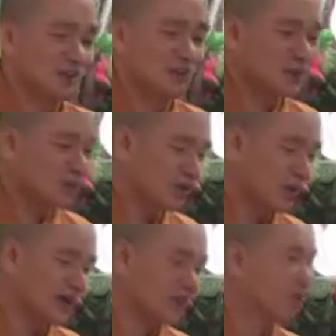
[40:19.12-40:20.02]
Cúng kiểu đó
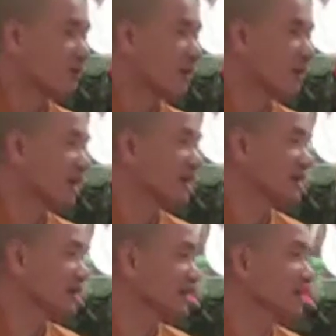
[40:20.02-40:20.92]
thầy còn không thèm ăn
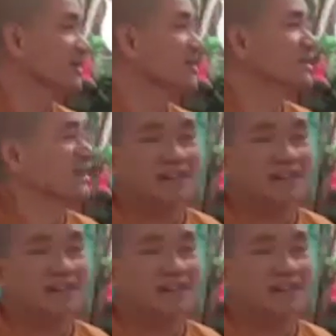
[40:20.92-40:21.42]
nữa, đừng nói người